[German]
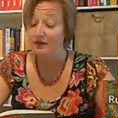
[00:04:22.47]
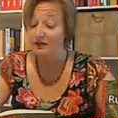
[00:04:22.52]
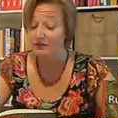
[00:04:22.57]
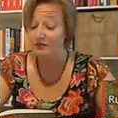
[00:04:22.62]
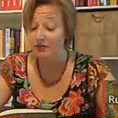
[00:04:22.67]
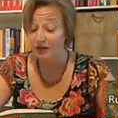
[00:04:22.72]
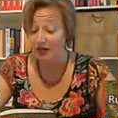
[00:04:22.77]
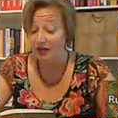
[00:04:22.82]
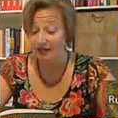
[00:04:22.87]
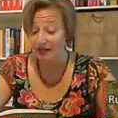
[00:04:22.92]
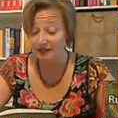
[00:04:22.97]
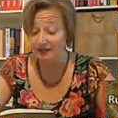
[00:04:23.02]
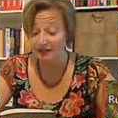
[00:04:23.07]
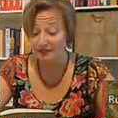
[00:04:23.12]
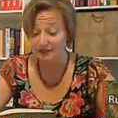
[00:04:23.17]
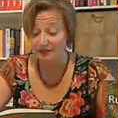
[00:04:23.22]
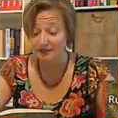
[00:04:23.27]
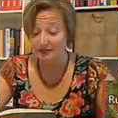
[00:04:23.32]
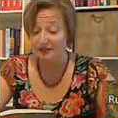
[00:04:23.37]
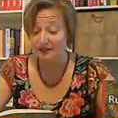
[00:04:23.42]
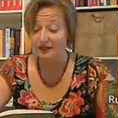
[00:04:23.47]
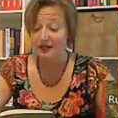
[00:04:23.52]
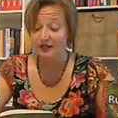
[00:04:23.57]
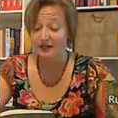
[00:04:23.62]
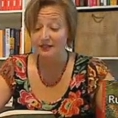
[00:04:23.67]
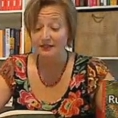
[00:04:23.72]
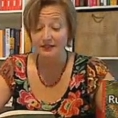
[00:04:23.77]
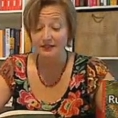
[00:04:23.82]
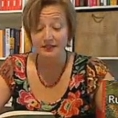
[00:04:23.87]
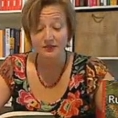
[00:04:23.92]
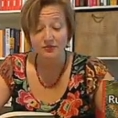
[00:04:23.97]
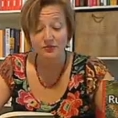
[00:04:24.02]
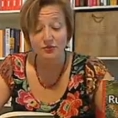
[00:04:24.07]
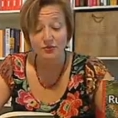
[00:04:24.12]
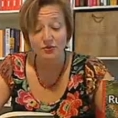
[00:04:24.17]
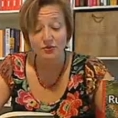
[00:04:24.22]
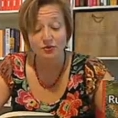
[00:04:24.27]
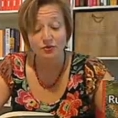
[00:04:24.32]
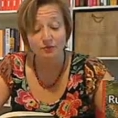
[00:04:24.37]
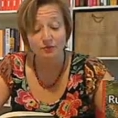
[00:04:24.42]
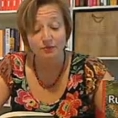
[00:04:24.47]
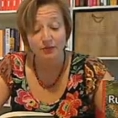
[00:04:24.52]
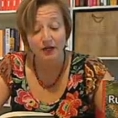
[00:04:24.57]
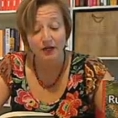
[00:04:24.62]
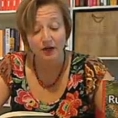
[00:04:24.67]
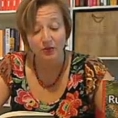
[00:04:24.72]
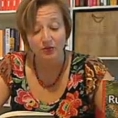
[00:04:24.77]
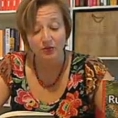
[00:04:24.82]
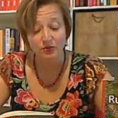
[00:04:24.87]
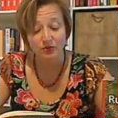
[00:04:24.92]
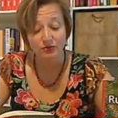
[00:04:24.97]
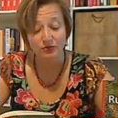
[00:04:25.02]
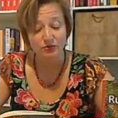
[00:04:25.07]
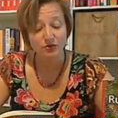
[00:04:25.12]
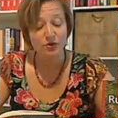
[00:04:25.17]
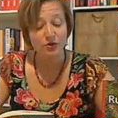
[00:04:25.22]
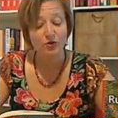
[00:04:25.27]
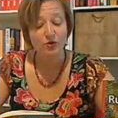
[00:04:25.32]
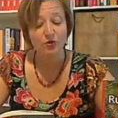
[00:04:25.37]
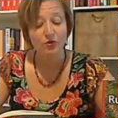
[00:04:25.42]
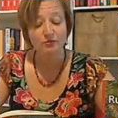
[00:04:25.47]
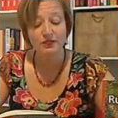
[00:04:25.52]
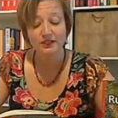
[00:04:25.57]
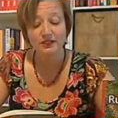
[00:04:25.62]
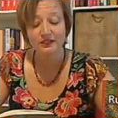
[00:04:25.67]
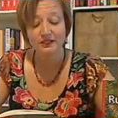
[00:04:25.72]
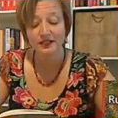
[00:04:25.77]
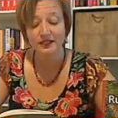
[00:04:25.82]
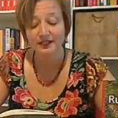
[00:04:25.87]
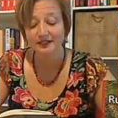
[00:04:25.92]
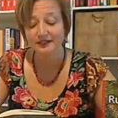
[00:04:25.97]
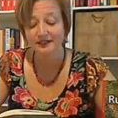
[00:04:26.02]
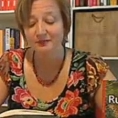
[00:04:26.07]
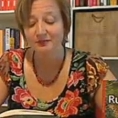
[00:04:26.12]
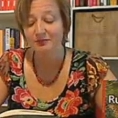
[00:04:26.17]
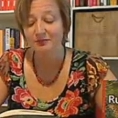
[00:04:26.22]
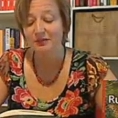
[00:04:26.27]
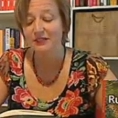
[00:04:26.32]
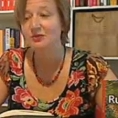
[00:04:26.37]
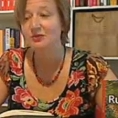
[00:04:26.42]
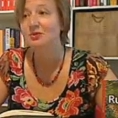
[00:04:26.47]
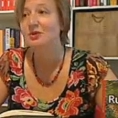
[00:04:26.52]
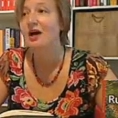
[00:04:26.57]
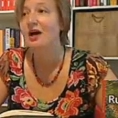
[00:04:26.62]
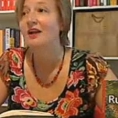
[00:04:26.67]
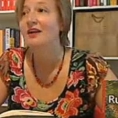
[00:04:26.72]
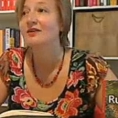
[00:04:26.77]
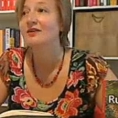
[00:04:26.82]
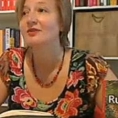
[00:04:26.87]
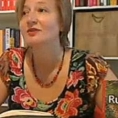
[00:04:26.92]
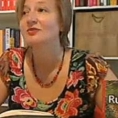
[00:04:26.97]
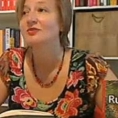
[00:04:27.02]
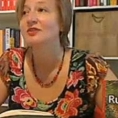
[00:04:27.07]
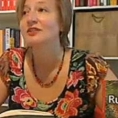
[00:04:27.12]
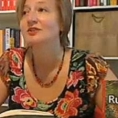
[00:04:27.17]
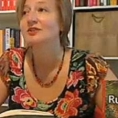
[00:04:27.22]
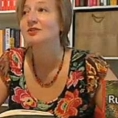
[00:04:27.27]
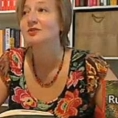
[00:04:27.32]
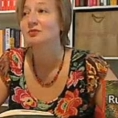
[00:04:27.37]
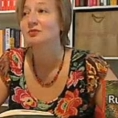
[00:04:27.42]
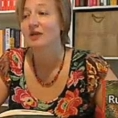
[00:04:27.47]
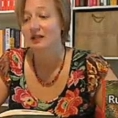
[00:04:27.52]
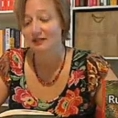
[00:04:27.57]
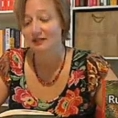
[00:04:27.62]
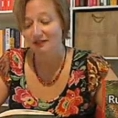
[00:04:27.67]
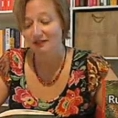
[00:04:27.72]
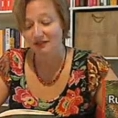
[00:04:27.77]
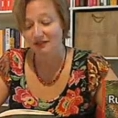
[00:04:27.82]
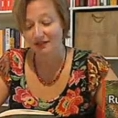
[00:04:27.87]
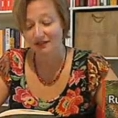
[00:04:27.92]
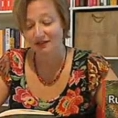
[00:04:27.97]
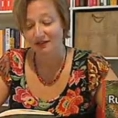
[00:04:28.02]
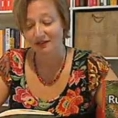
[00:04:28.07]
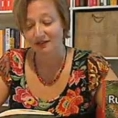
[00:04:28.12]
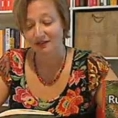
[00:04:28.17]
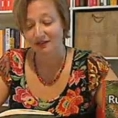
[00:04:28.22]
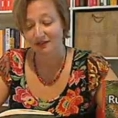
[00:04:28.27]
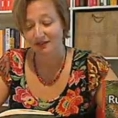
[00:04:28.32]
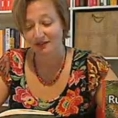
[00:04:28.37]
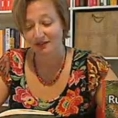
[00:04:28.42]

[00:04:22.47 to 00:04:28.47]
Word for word: Vielleicht hat sie das Foto gebraucht, um ihren ersten Personalausweis zu beantragen.